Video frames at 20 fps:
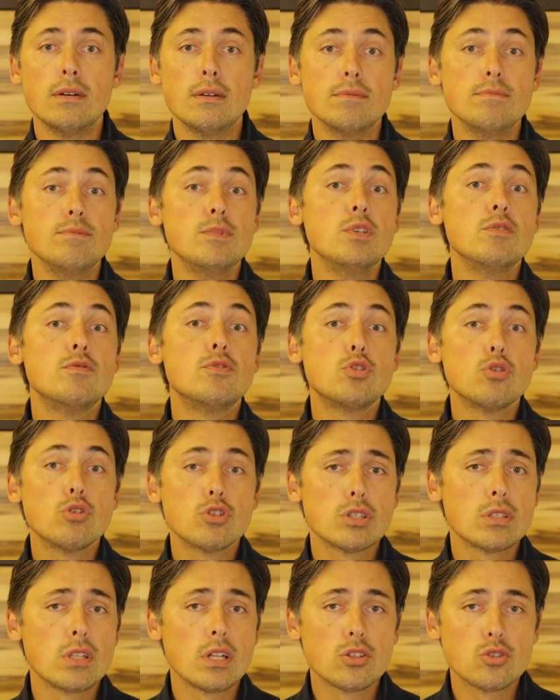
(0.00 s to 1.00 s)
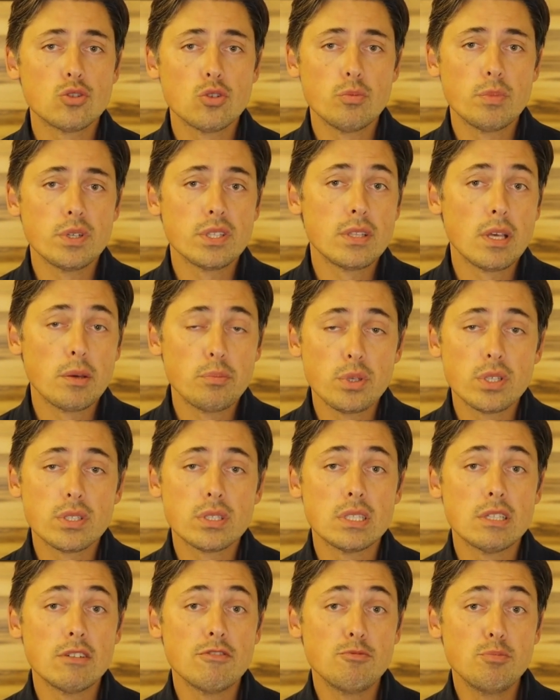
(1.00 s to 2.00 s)
не все же должно быть
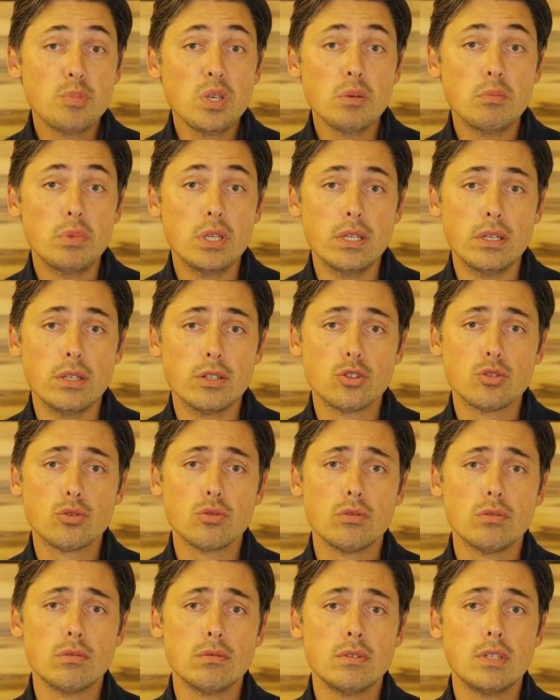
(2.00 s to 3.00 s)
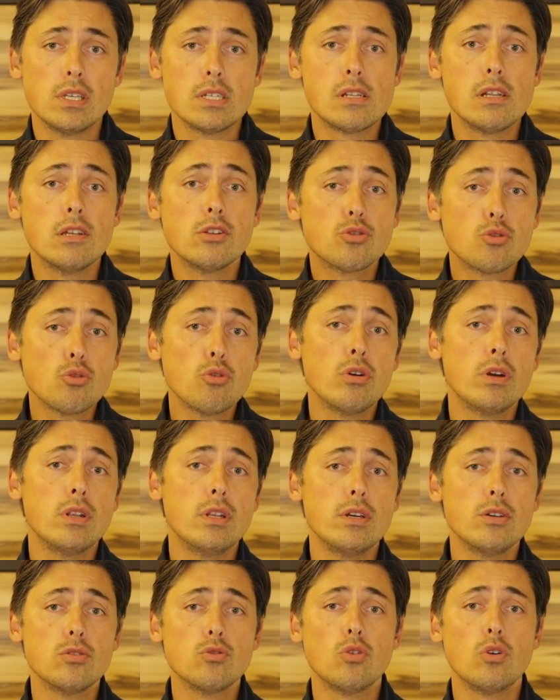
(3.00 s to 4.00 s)
написано в Библии, что если то
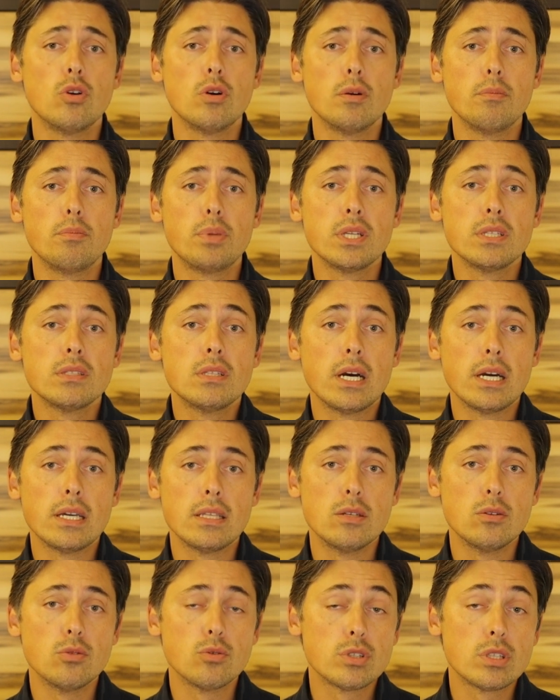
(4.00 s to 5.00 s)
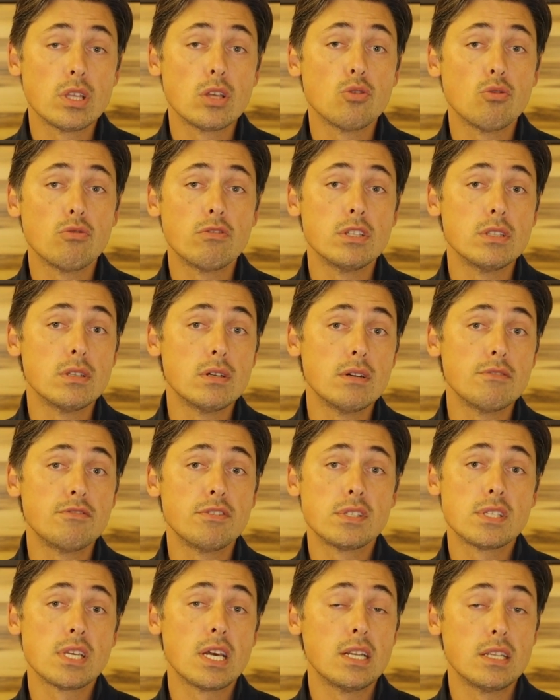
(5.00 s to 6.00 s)
или иное предание установлено
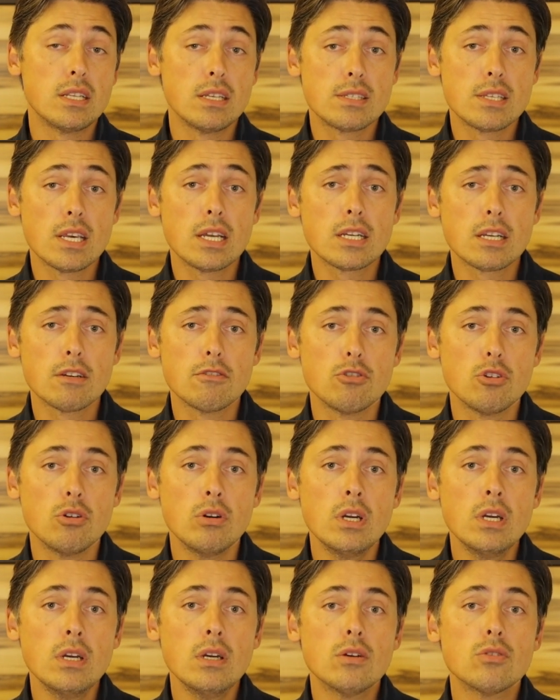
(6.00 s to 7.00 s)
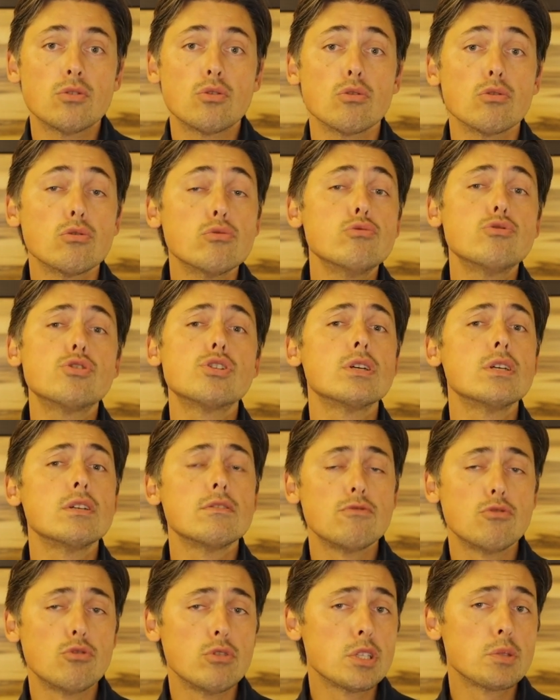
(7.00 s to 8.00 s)
официальной церковью, то лучше
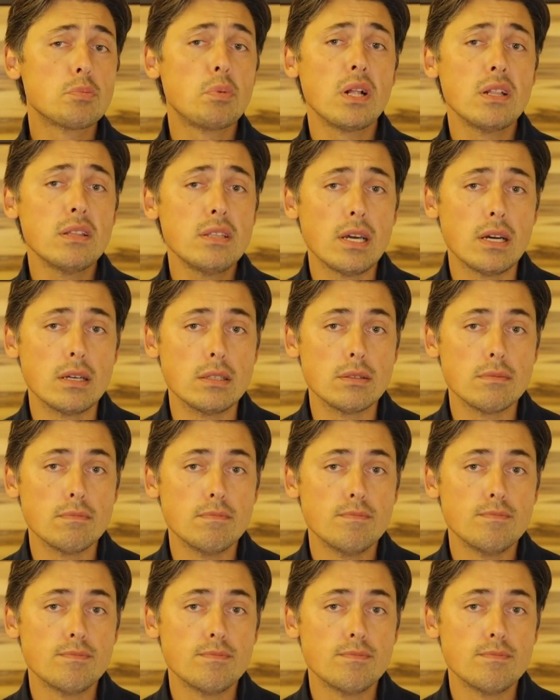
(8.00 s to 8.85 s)
его исполнять.